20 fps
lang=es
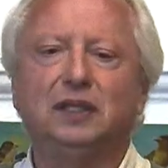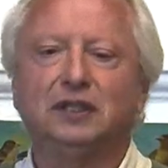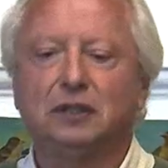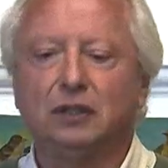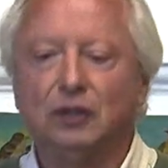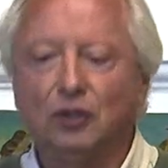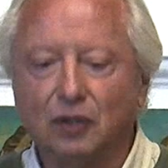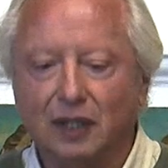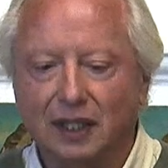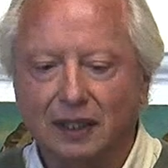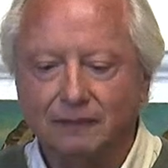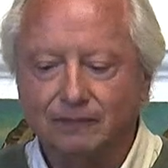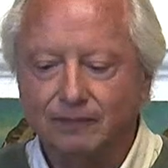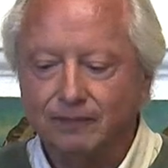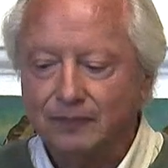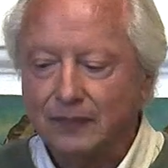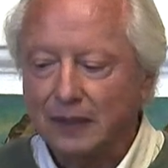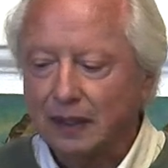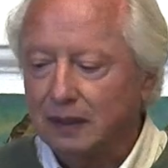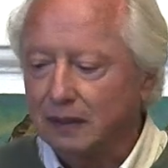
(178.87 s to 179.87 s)
eslogan
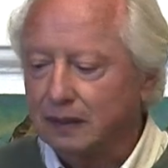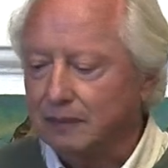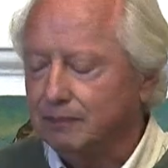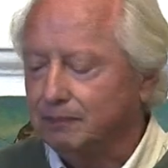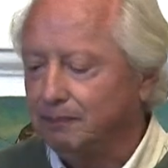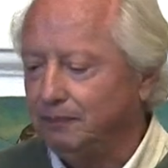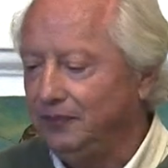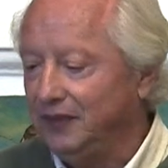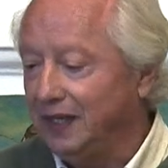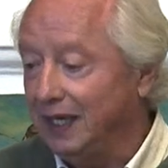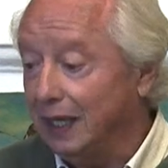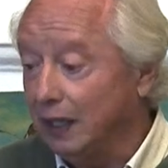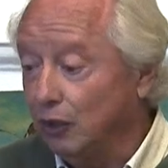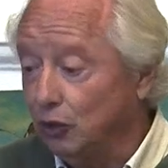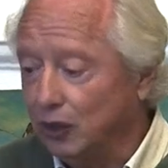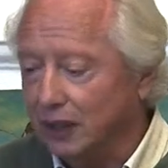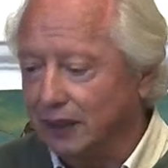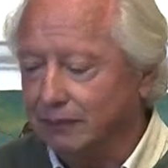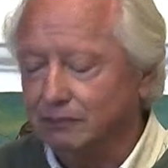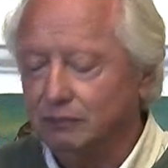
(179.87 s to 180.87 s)
de
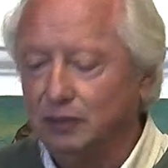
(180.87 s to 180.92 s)
aloe.